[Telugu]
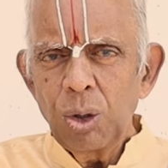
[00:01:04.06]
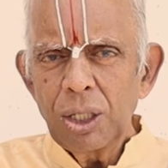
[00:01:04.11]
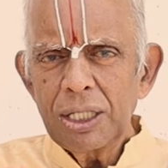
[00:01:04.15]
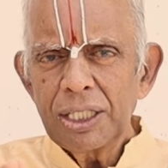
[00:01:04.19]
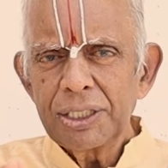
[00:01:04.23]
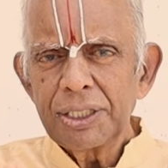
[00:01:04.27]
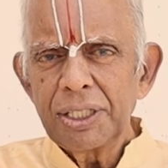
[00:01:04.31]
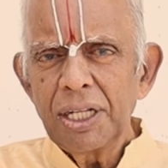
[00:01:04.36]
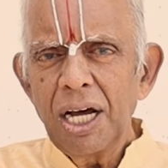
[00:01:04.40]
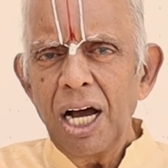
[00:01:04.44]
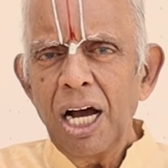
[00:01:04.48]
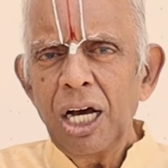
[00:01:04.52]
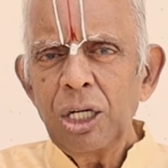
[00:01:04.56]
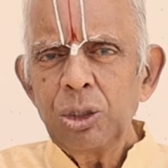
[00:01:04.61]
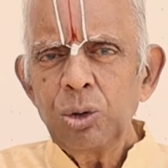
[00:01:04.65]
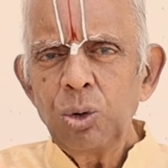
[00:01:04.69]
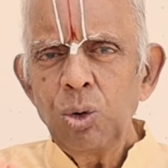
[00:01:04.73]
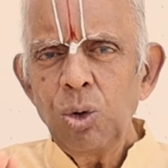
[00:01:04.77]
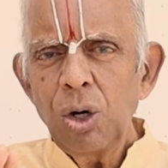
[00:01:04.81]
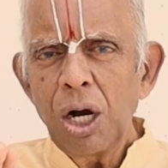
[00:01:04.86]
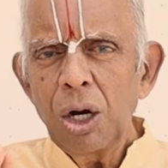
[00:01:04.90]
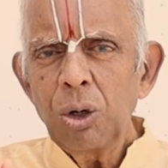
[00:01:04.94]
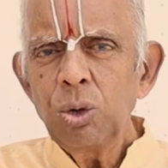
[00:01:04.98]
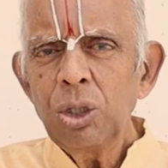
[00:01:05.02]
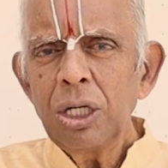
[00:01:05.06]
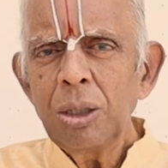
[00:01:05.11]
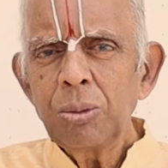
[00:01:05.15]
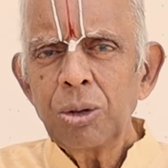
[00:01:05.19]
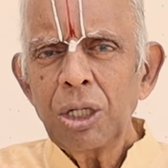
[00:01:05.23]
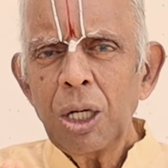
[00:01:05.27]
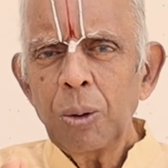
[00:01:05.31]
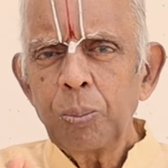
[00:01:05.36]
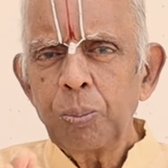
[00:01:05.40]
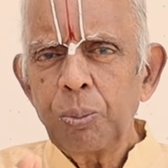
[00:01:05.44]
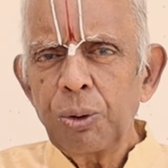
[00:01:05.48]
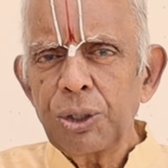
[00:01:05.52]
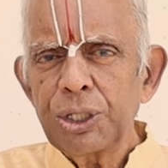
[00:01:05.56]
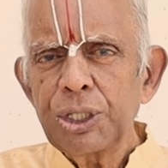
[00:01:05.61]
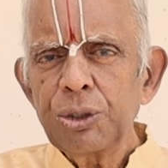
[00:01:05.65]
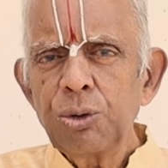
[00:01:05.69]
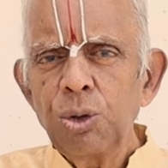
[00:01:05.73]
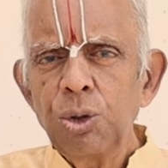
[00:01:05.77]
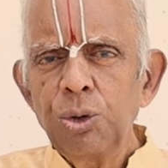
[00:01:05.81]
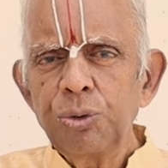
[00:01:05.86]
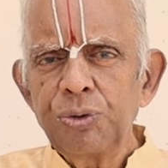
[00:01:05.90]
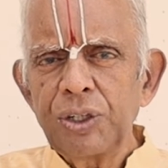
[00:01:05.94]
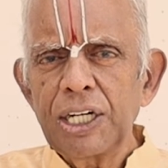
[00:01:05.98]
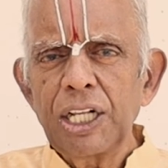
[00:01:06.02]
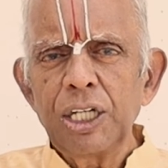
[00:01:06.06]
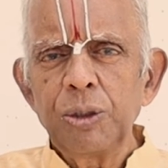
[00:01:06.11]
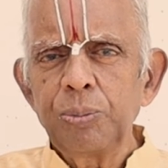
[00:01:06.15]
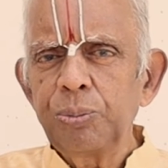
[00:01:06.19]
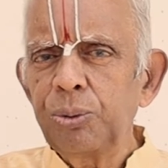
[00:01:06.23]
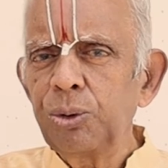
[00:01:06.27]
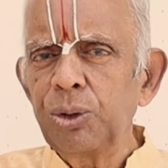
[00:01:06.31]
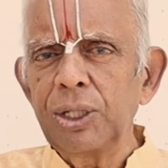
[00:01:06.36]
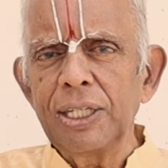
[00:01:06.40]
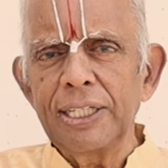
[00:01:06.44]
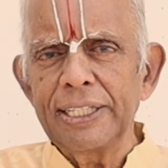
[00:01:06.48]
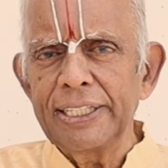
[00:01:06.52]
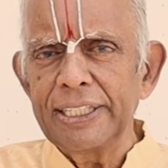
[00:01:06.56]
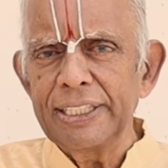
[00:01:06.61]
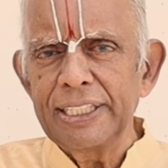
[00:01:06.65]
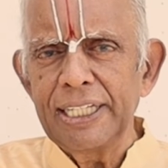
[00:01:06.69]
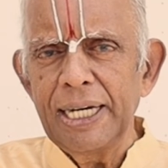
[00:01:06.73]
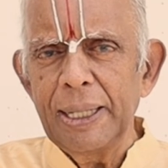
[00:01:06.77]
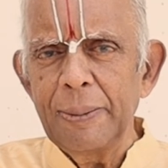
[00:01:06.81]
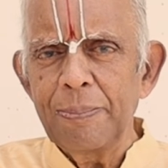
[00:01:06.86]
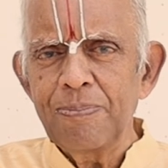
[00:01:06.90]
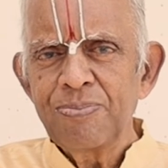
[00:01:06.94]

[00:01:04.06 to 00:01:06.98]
ఒక నాలుగు అంగుళముల పొడవు వెడల్పు కలిగిన